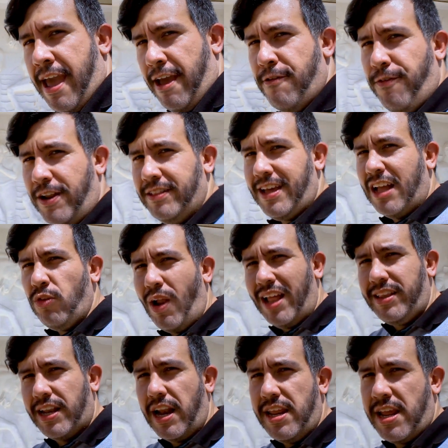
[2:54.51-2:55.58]
enfrentando a la
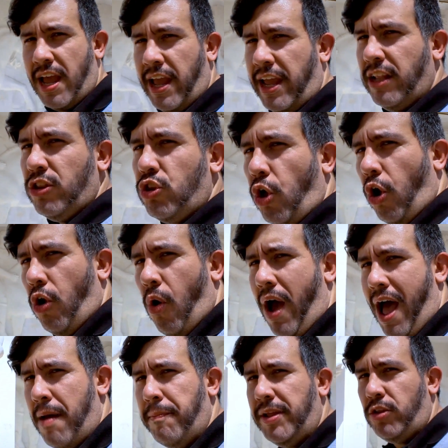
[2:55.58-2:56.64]
tiranía en todos los
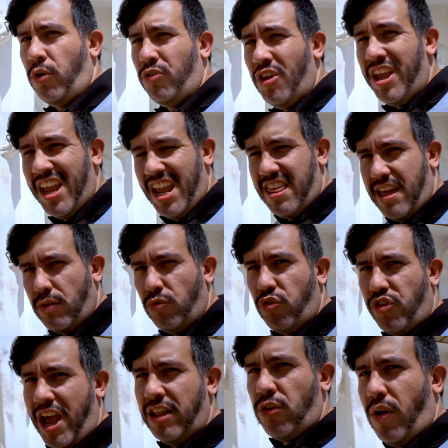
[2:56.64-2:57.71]
ámbitos y
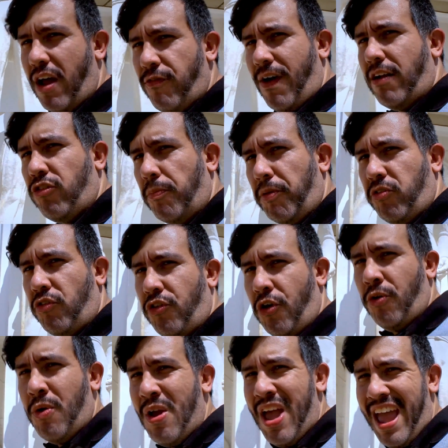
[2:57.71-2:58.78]
denunciando la falsa oposición